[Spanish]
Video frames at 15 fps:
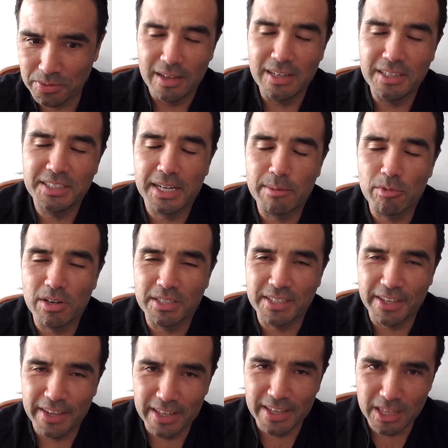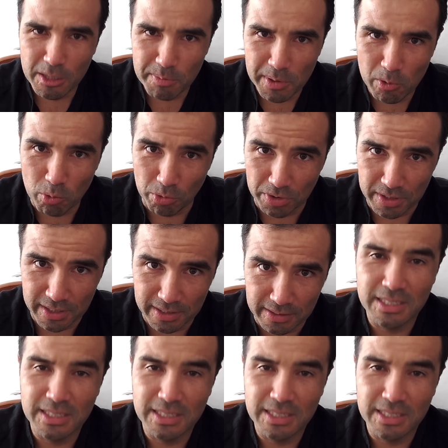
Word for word: y le hiciéramos la siguiente pregunta.